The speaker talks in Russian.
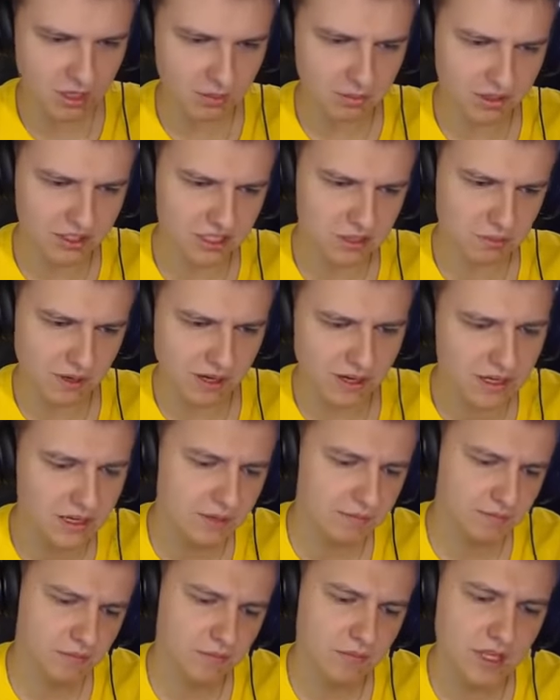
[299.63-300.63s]
не
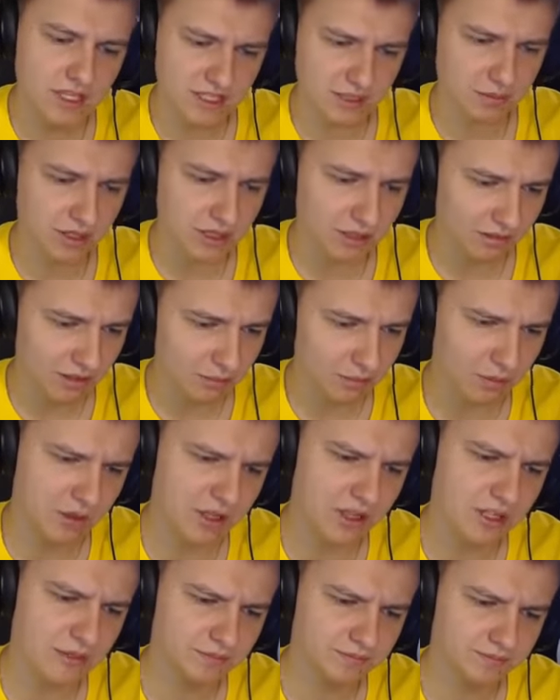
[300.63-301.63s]
принципиально. Мне самое главное
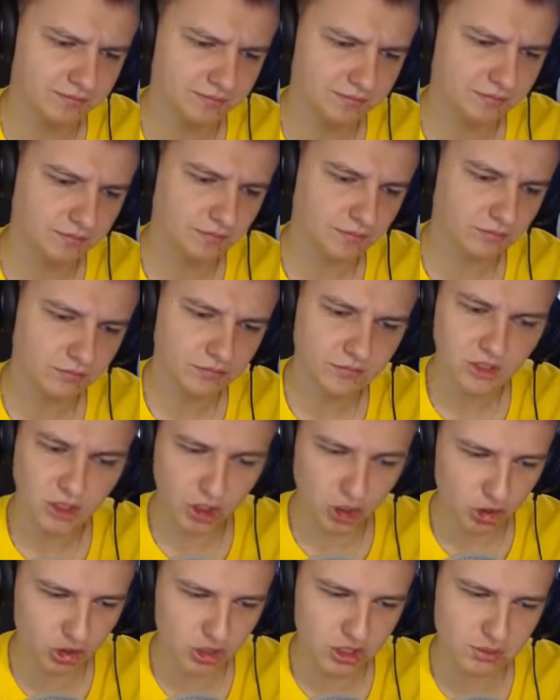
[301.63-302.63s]
победа.
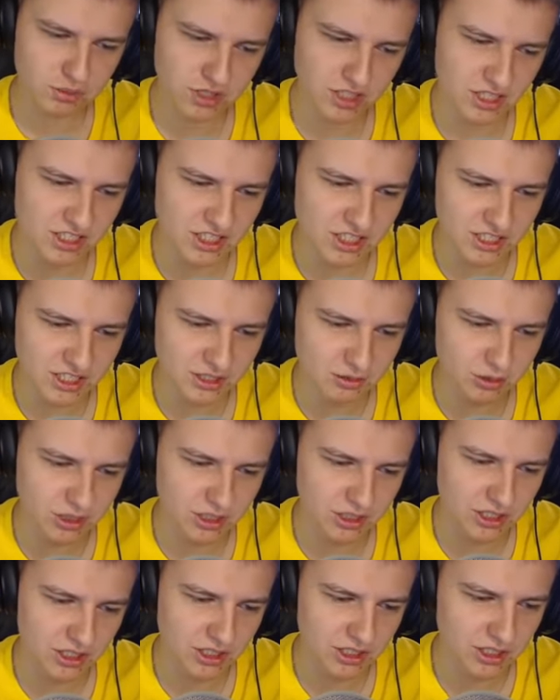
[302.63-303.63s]
Еще 70, кстати, вот
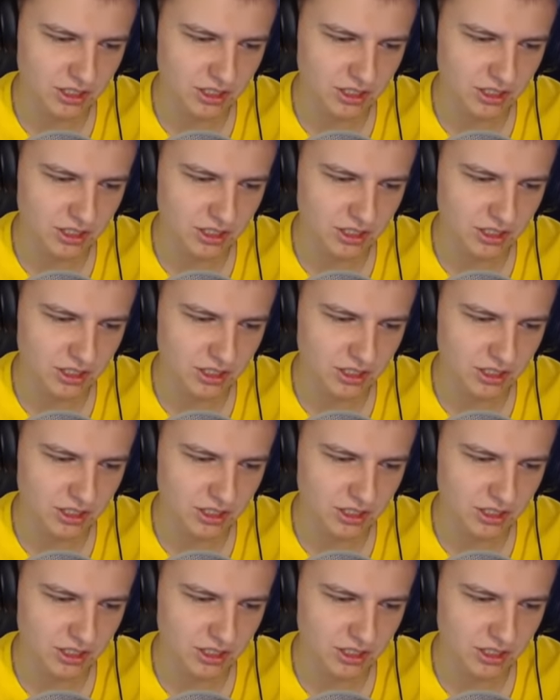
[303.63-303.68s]
этих